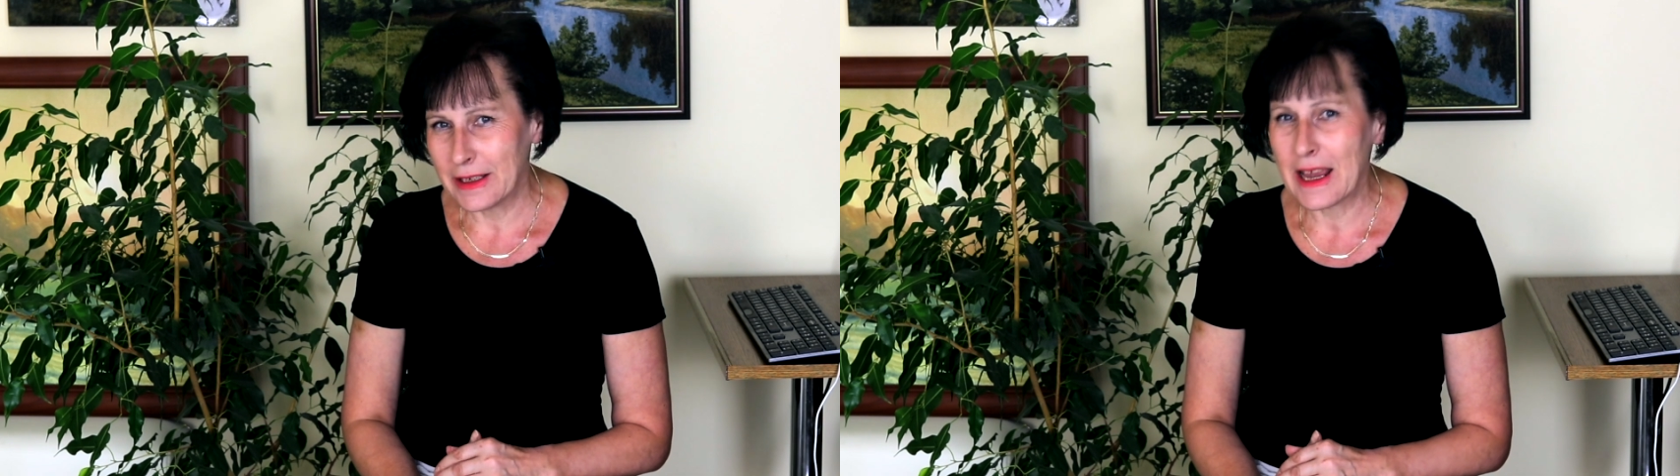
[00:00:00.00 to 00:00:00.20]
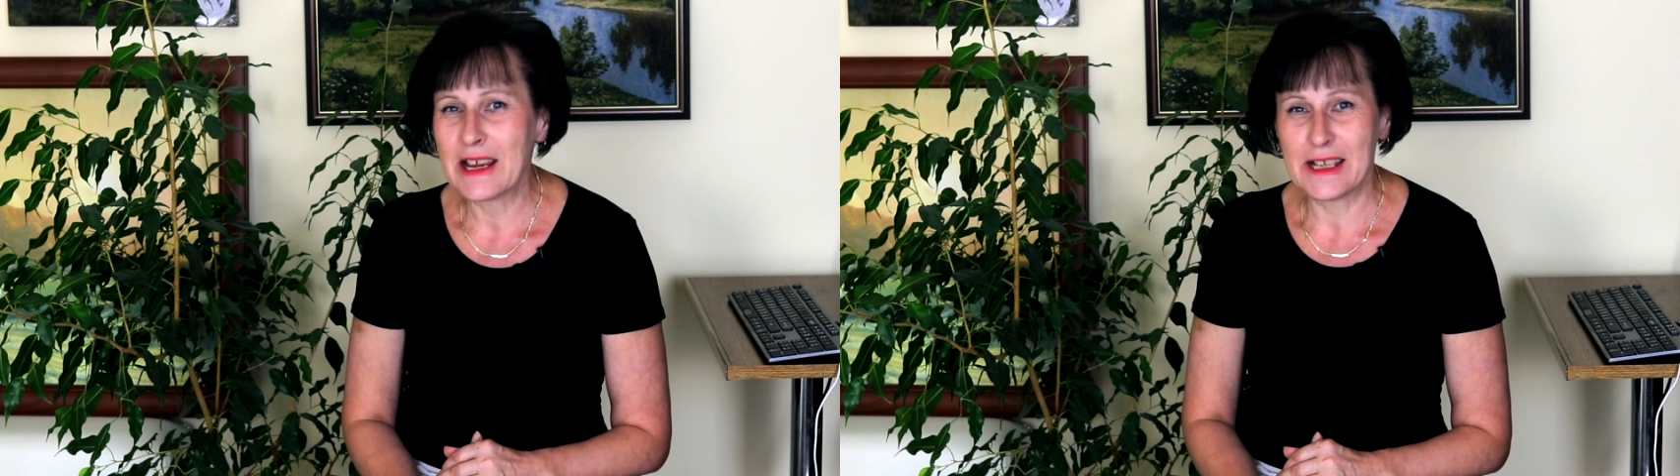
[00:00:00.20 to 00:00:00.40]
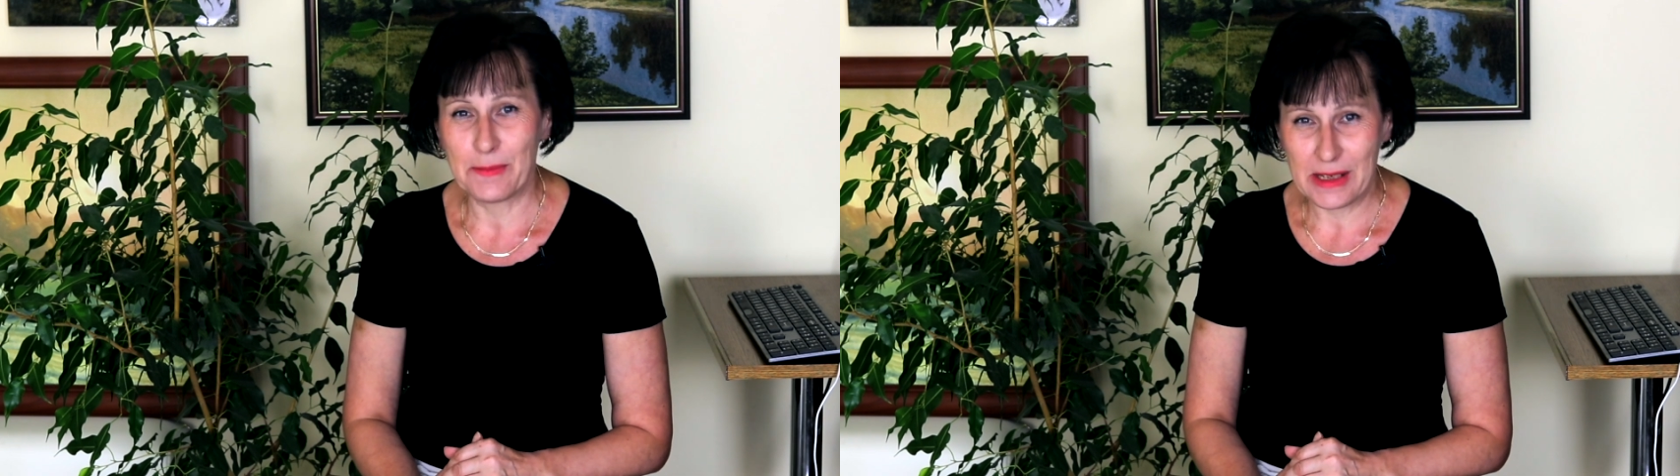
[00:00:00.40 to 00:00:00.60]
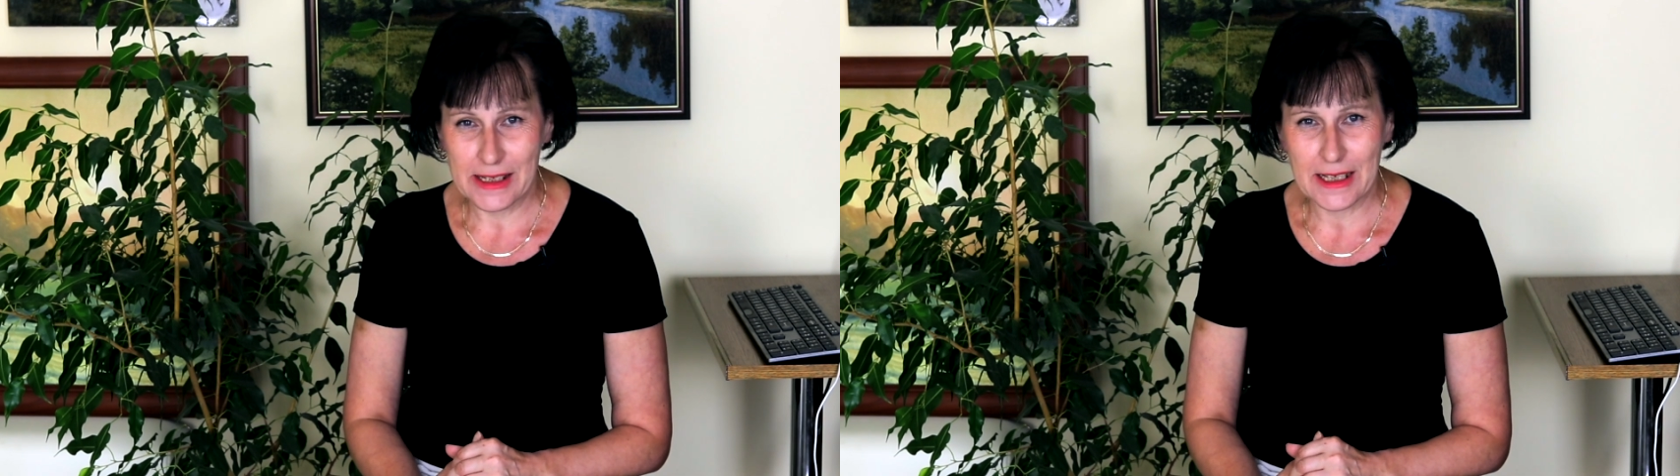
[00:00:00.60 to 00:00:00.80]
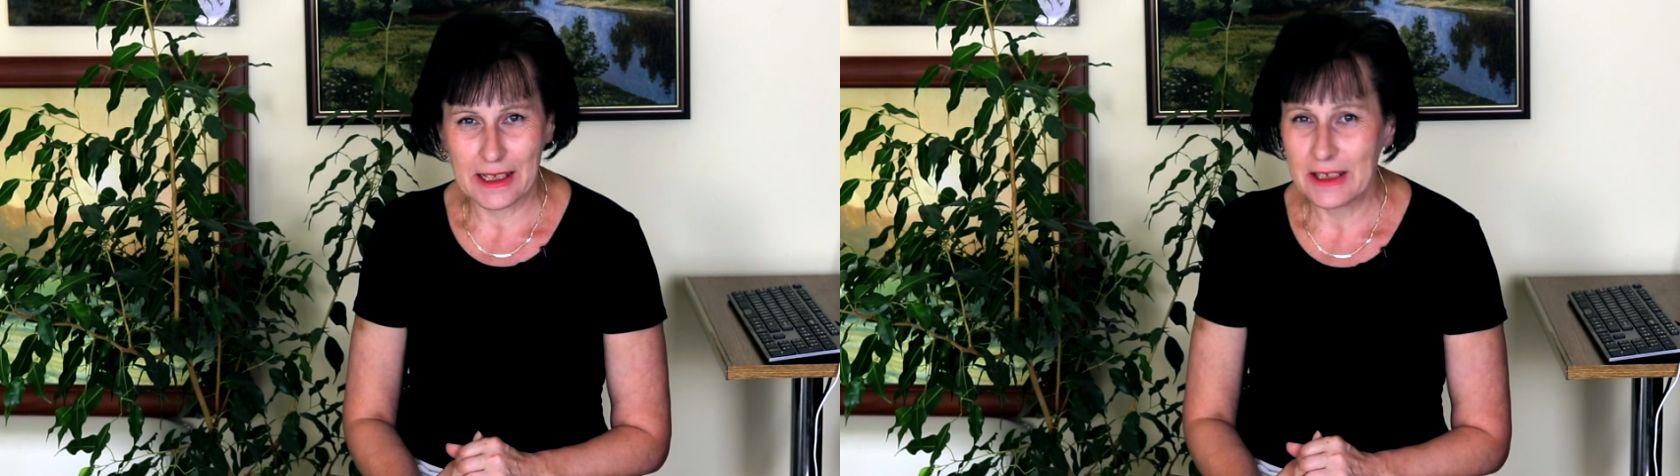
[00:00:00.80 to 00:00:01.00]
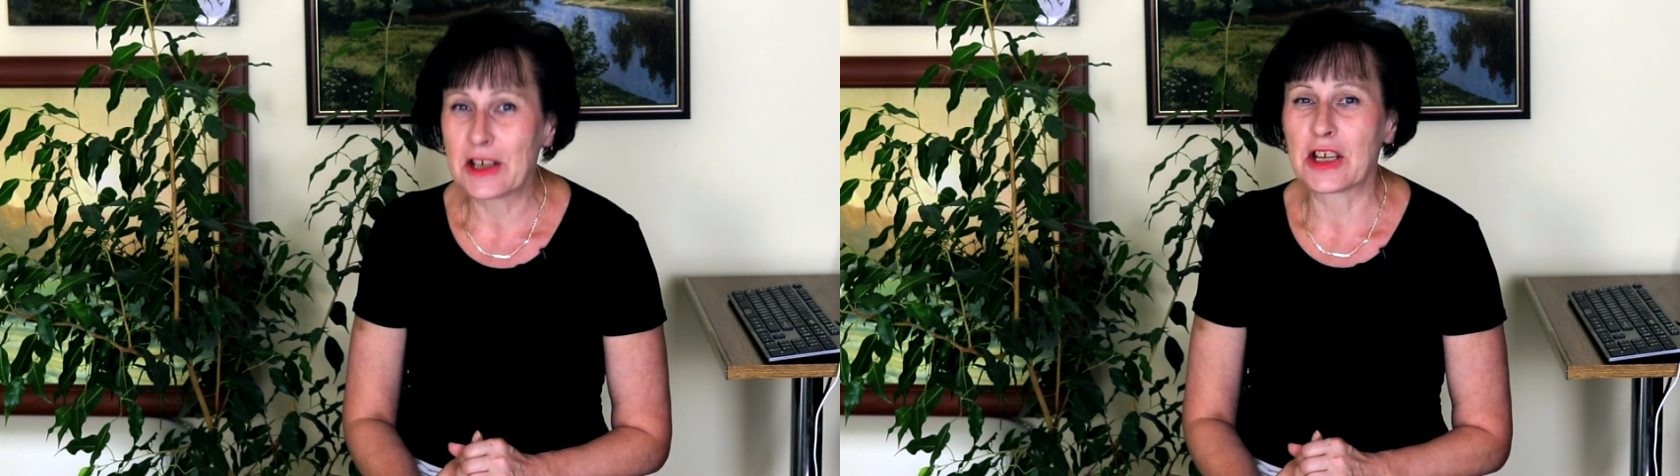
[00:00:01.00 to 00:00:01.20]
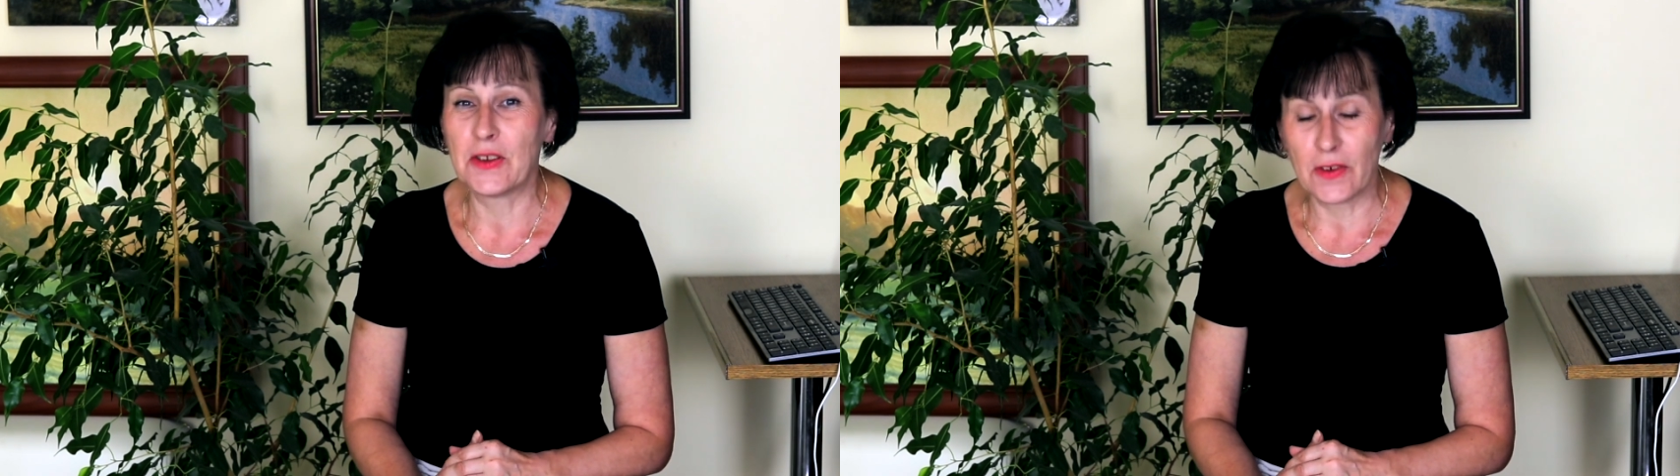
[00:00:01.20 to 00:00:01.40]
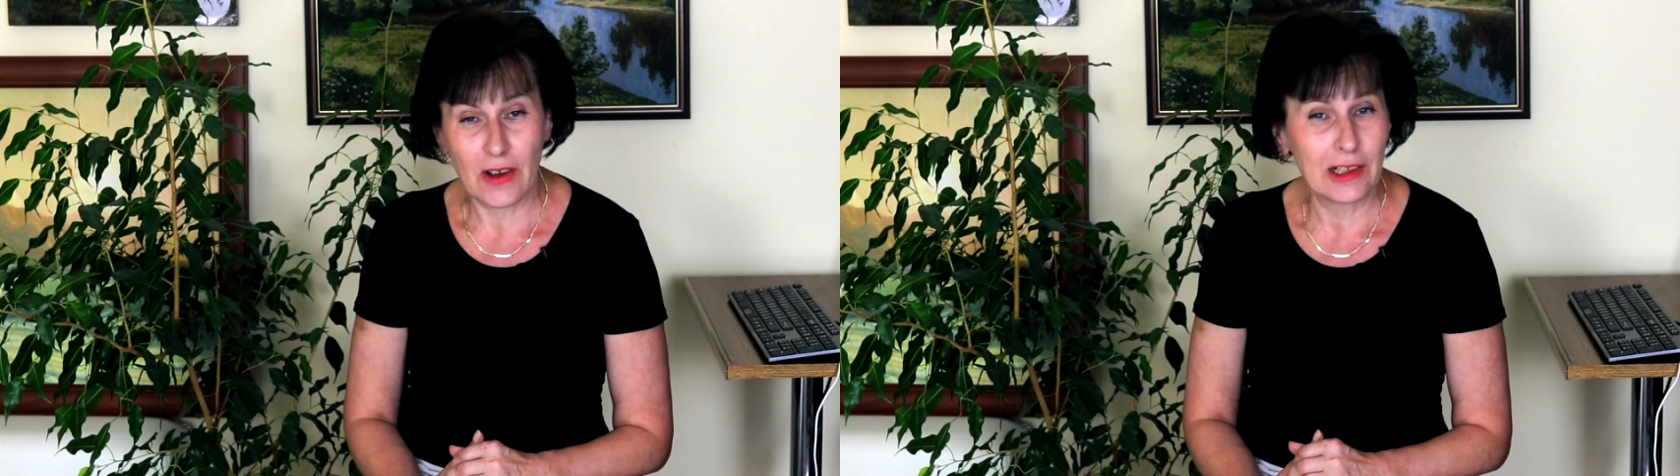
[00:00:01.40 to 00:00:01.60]
я из Минска,
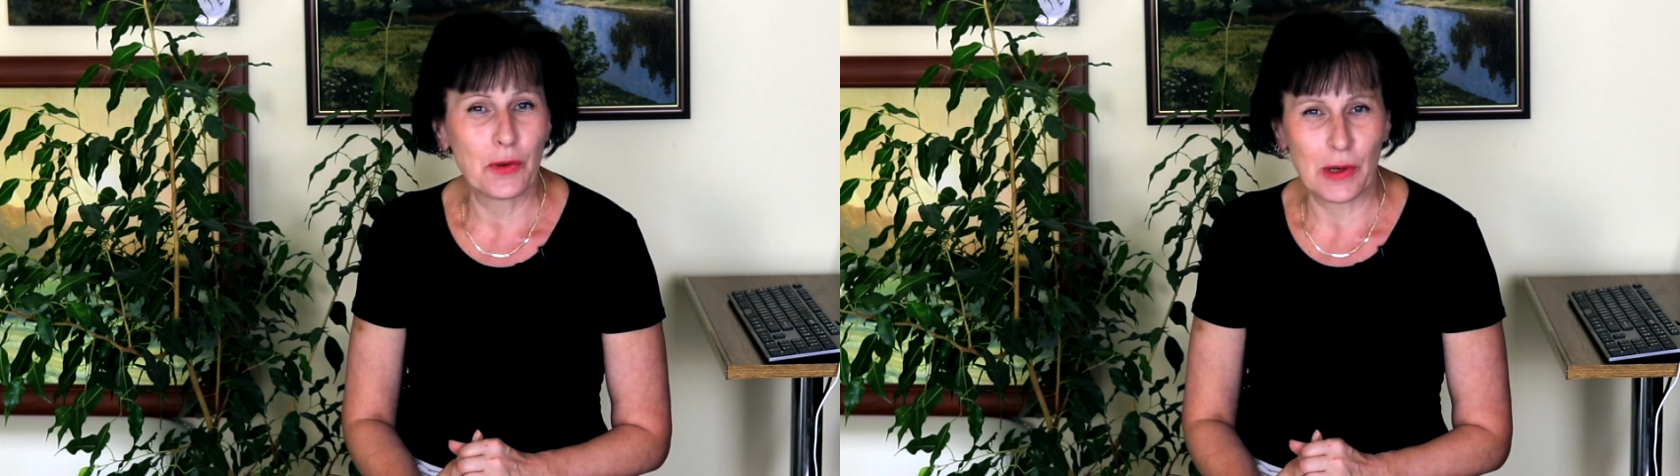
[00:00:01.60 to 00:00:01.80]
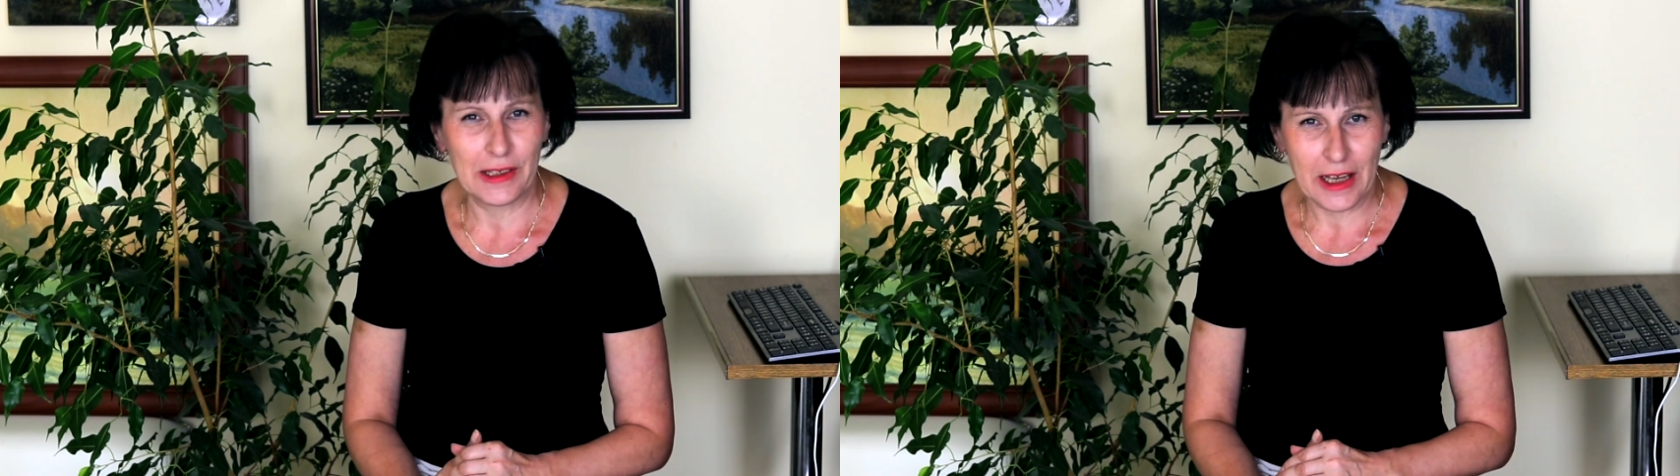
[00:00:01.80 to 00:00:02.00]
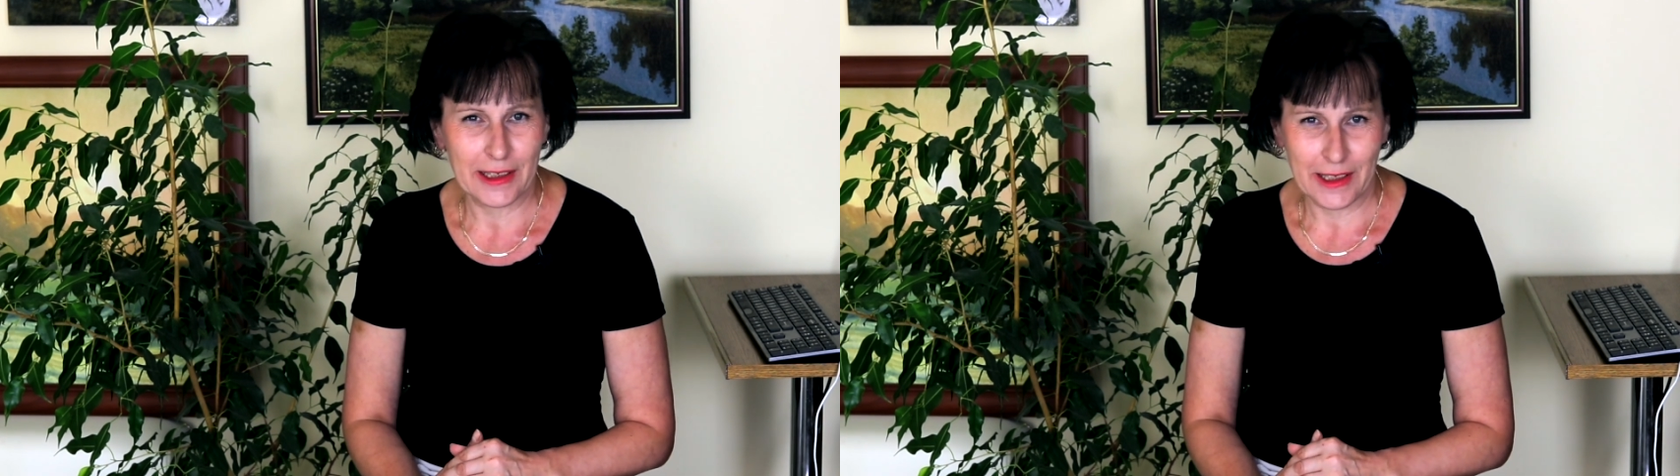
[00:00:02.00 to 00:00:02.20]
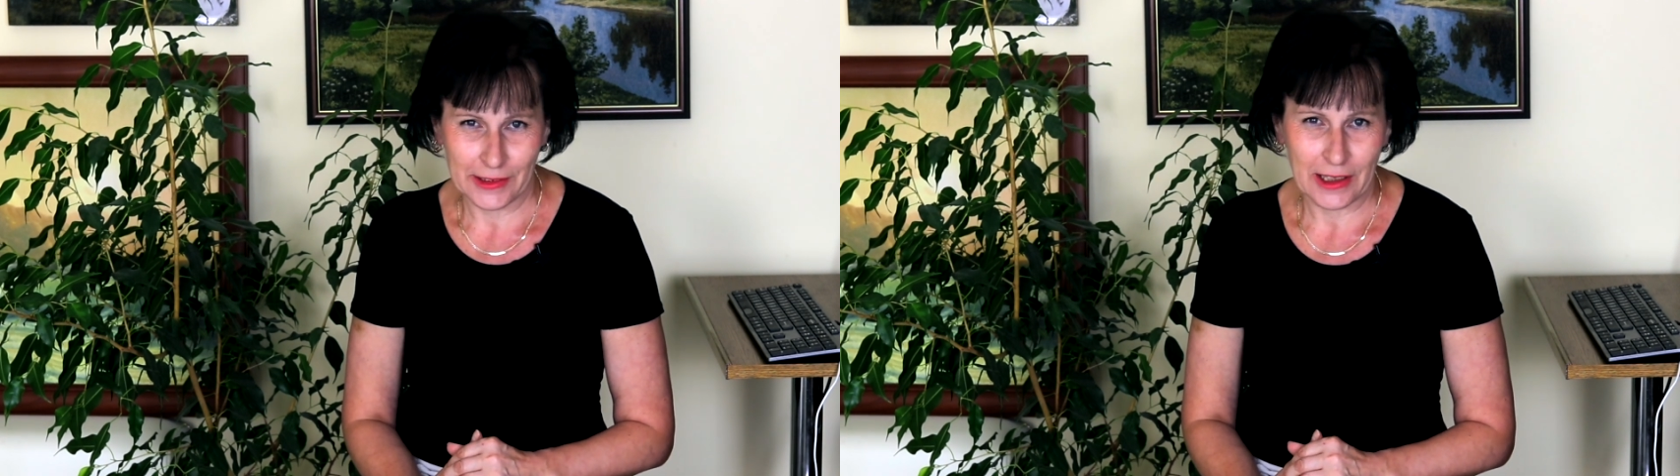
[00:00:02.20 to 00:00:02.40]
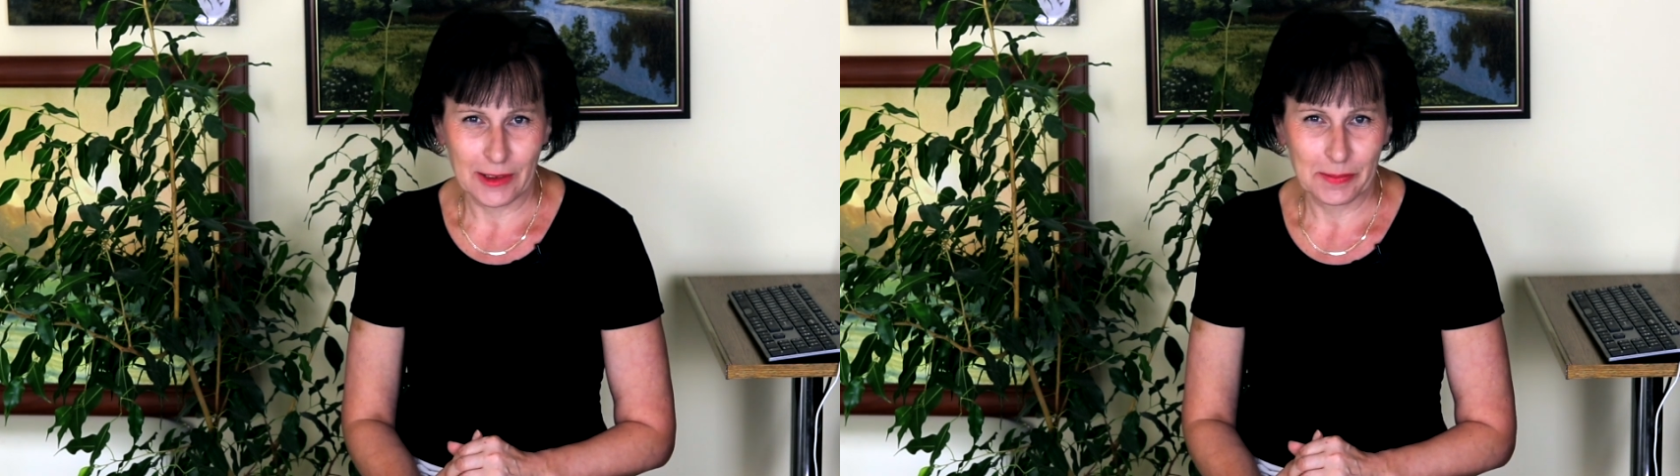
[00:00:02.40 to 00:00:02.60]
развивала кулинарный канал.